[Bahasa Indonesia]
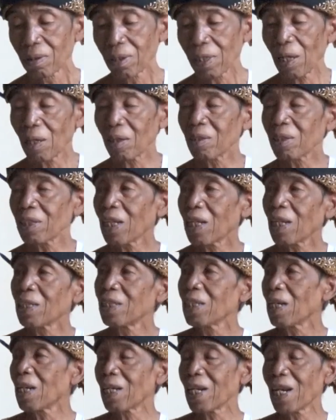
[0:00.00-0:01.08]
Jangan cara
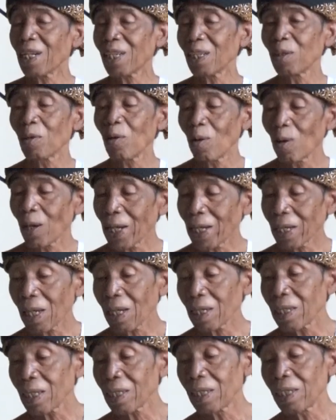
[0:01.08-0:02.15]
jalan akan golek
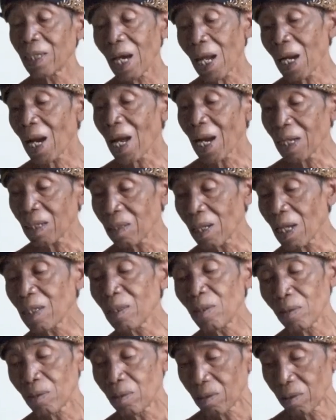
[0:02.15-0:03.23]
ada di dalam
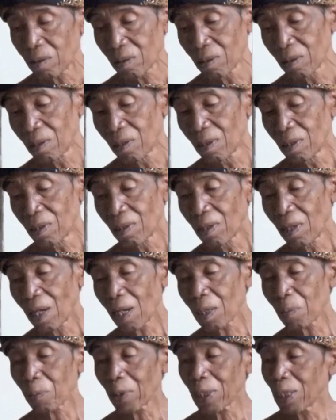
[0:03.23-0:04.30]
ayo
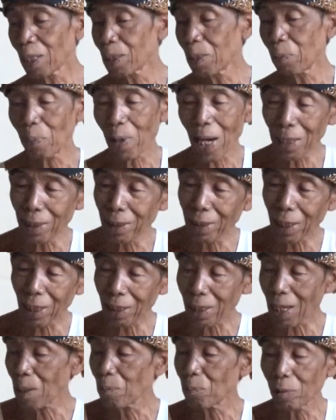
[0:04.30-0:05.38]
harapan tadi
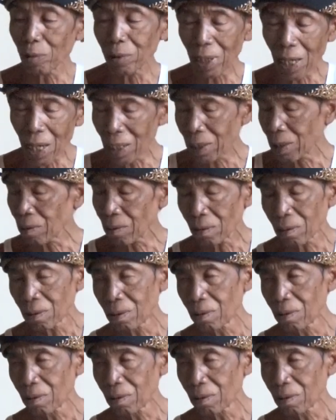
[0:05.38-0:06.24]
panjang nabu ya ayo